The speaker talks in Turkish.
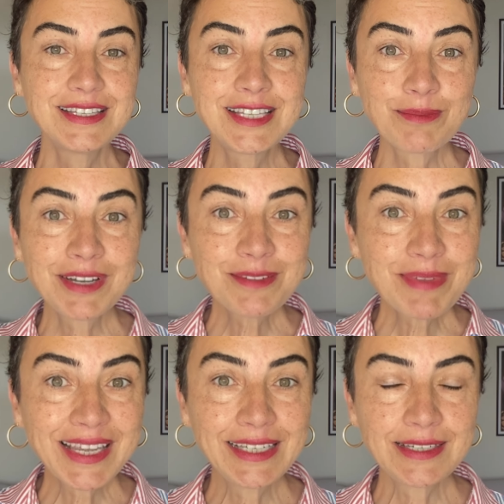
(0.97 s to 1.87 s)
Zaman
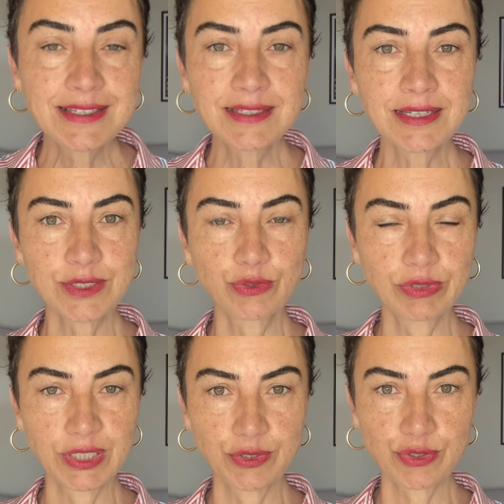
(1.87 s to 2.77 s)
makinenizi nasıl
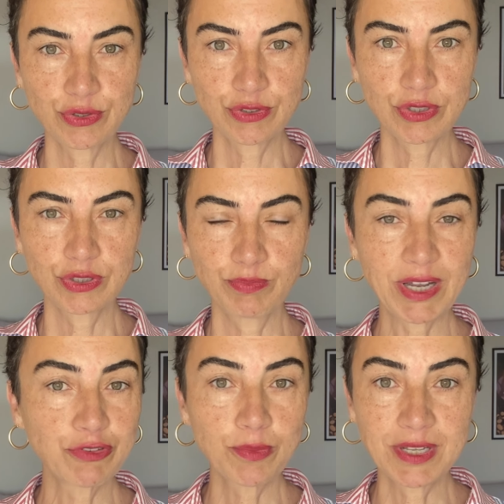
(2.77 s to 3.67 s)
kullanıyorsunuz?
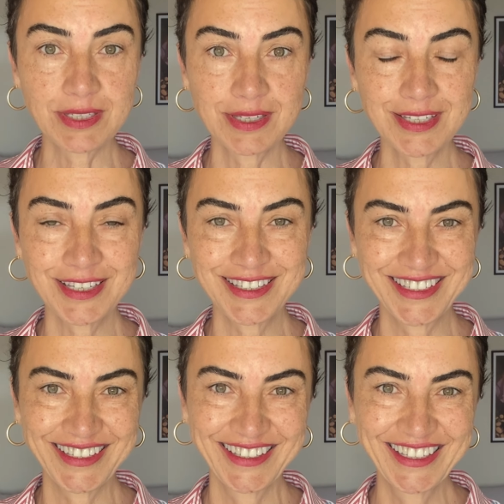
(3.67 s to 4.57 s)
Performansınız nasıl?
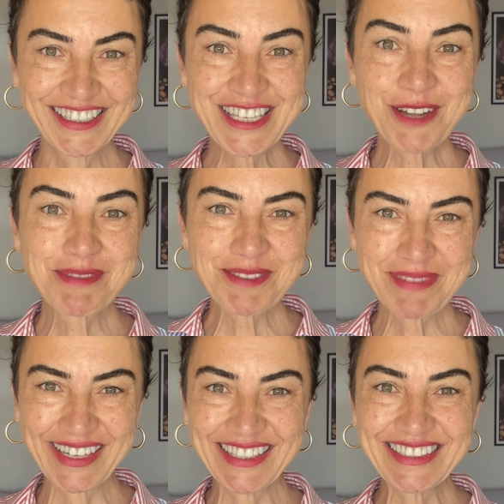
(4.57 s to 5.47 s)
Zaman
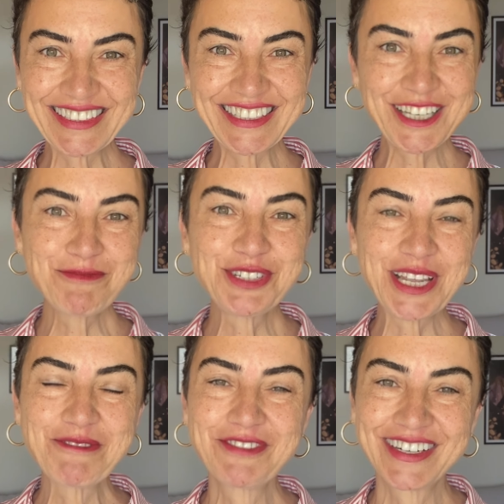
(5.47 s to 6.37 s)
makinesi diye bir
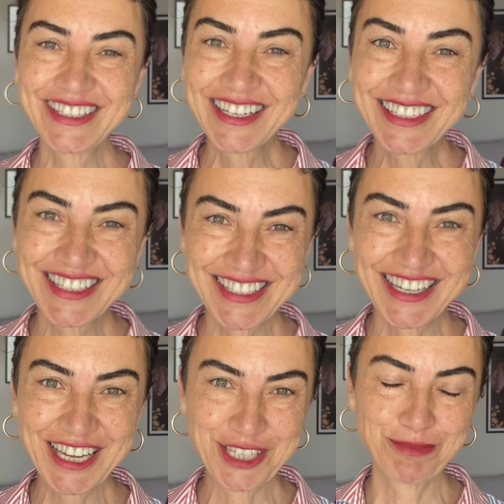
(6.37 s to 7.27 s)
şeyim var diye
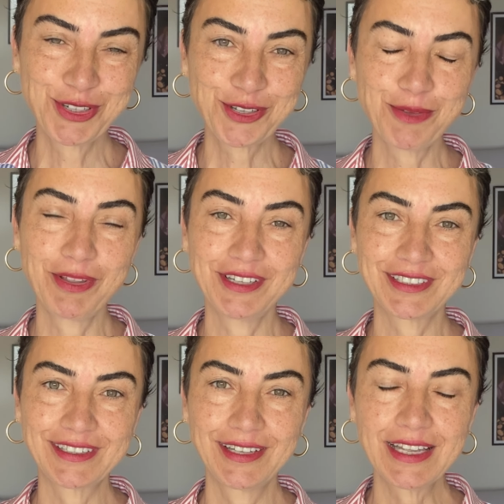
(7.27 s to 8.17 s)
aklınızdan geçmiş
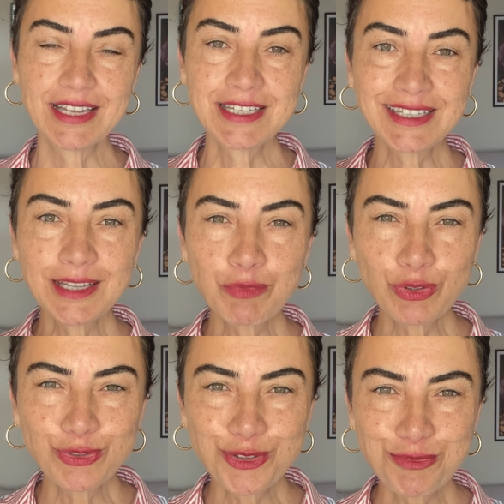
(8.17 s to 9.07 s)
olabilir. İçinde
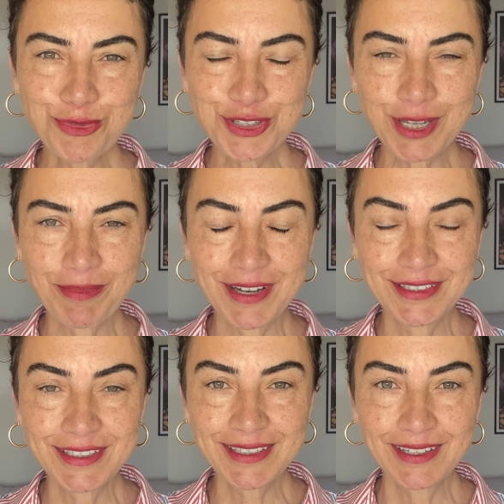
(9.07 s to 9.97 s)
bulunduğumuz
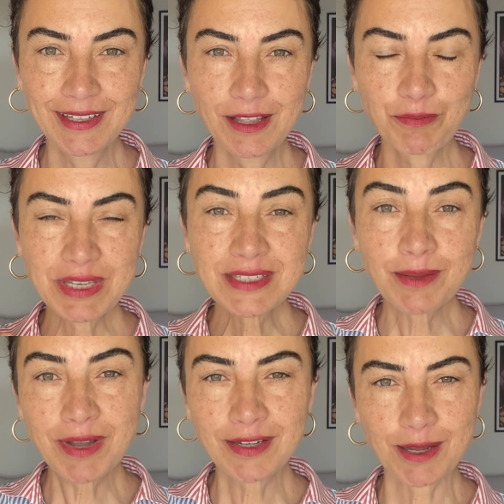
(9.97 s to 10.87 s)
zamanı bir
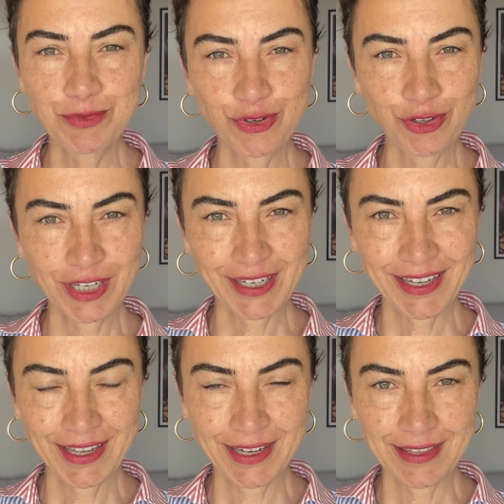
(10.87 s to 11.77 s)
zaman kapsülü olarak
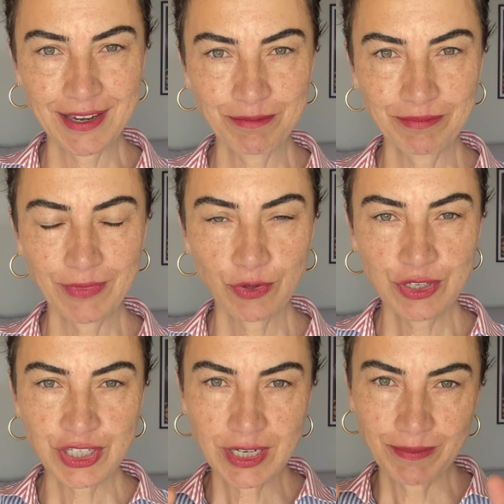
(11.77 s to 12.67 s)
hayal edelim. Onun
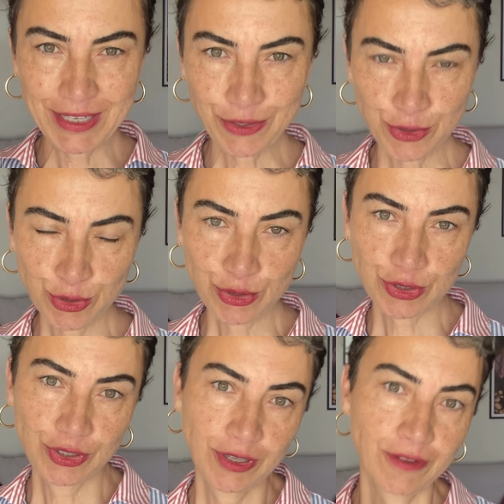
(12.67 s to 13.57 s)
içine biniyoruz
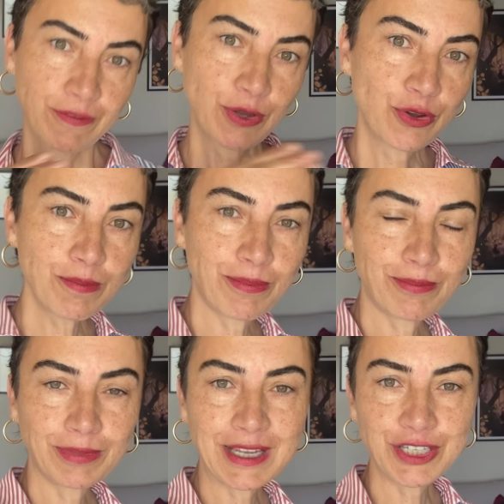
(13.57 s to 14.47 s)
ve hop
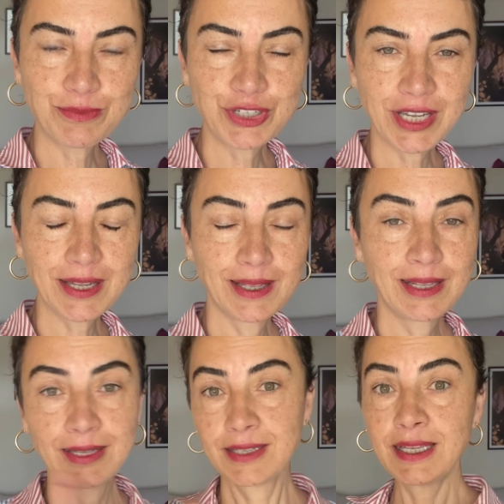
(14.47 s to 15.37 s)
geçmişe
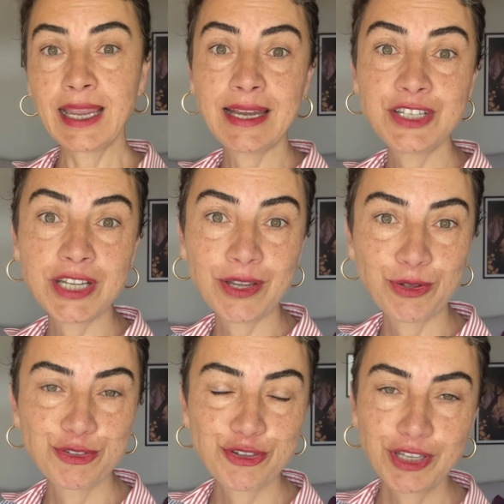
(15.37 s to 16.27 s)
ya da geleceğe
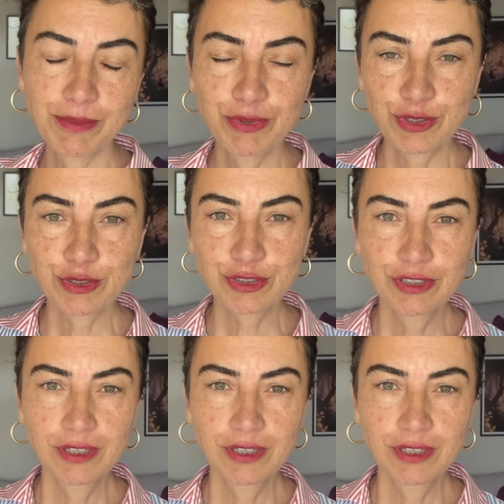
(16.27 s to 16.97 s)
yolculuk yapıyoruz.